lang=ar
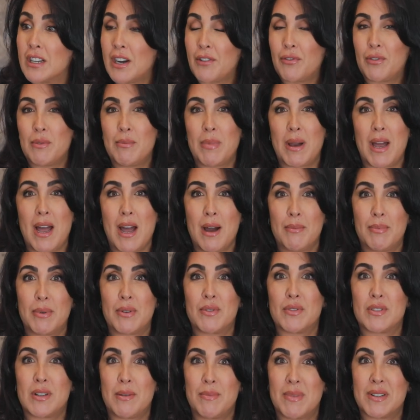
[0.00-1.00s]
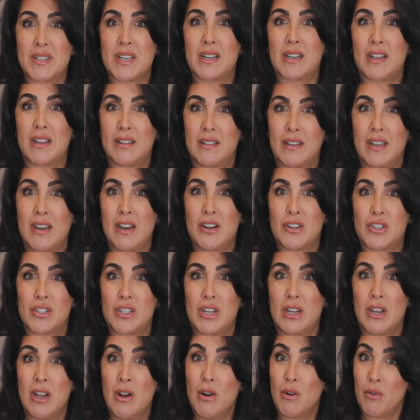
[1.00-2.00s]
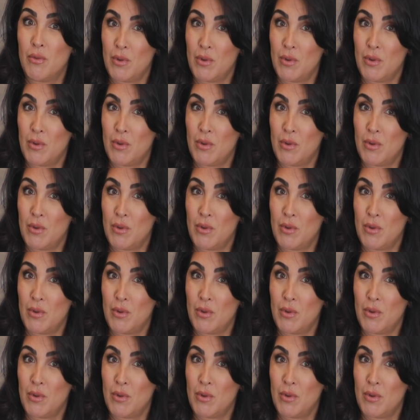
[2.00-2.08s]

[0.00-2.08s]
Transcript: راه في المقابر وانت مازال كدير هذا الشيء